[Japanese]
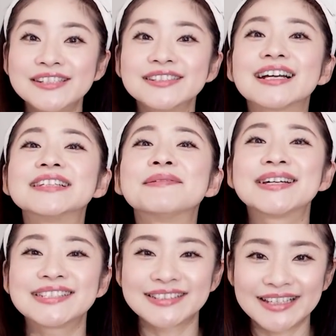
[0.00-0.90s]
ニュースが出
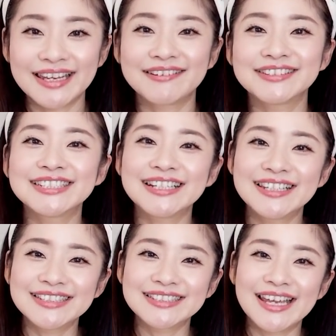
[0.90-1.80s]
ましたね。こちら
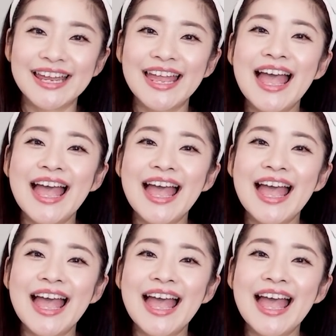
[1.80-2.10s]
ですね。